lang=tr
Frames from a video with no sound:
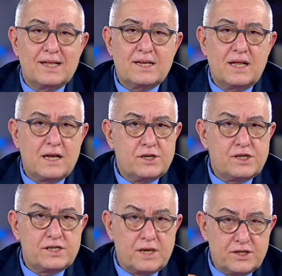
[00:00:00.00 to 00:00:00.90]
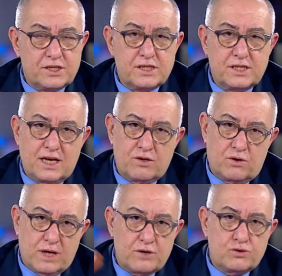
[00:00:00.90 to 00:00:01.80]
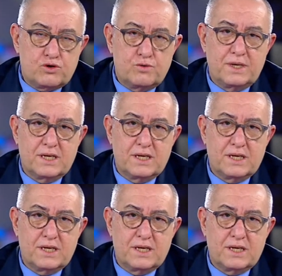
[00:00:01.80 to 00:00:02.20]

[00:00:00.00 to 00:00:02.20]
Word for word: getiriler açısından olağanüstü